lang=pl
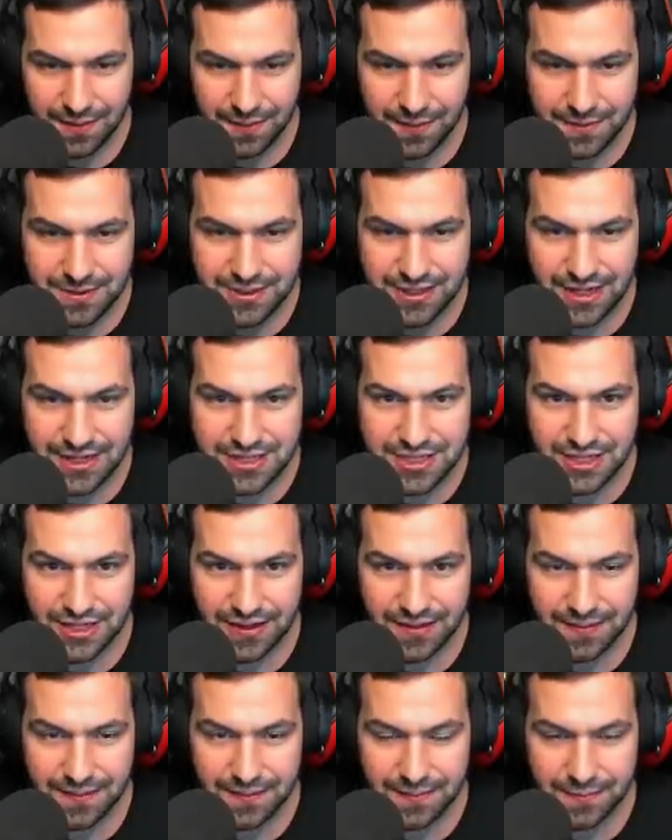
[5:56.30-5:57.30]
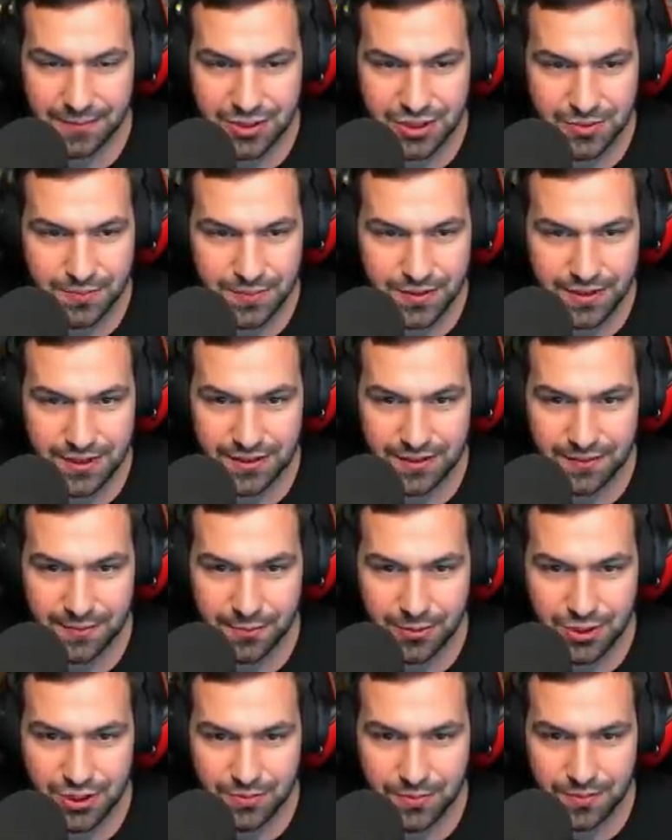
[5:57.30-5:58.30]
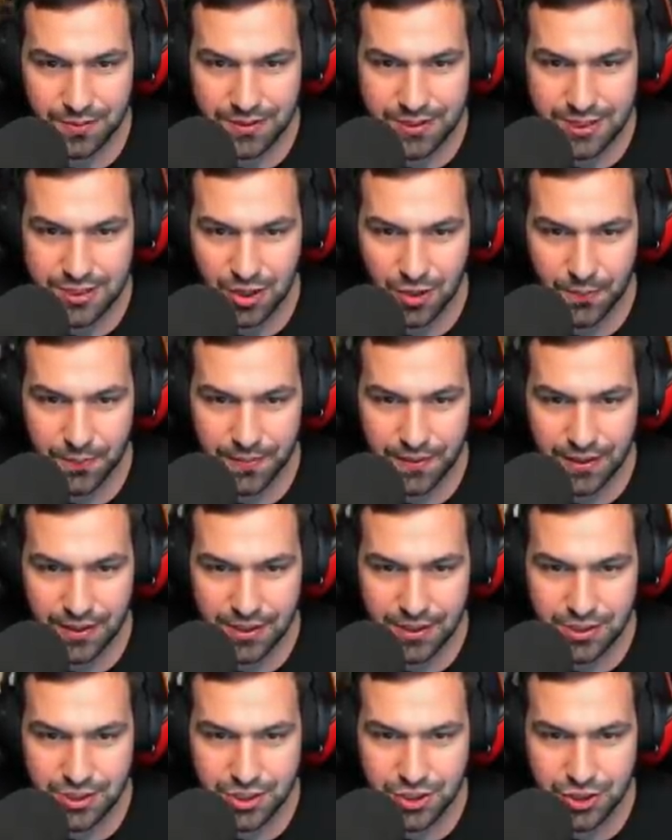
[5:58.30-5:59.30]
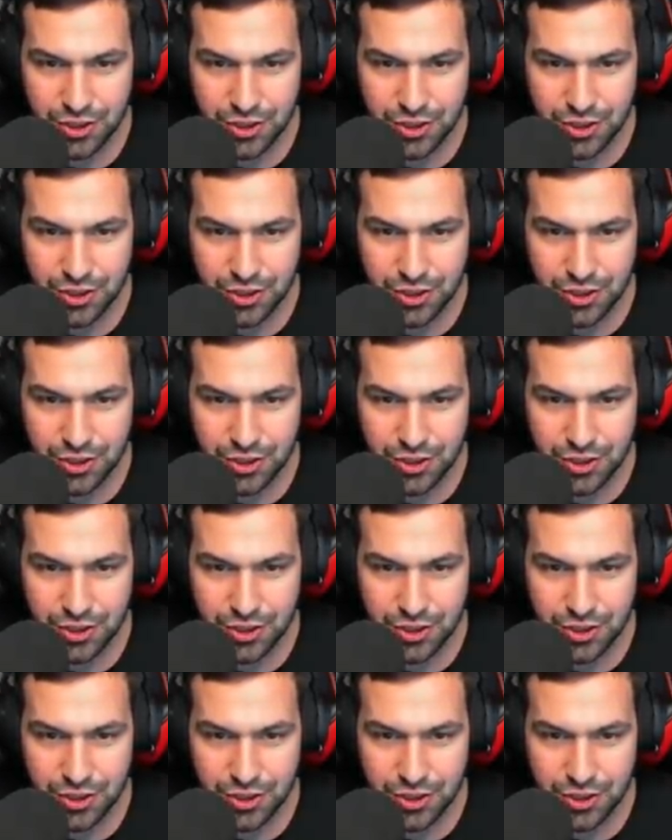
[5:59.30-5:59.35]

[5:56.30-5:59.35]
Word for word: Czekajcie, musimy, musimy zrobić...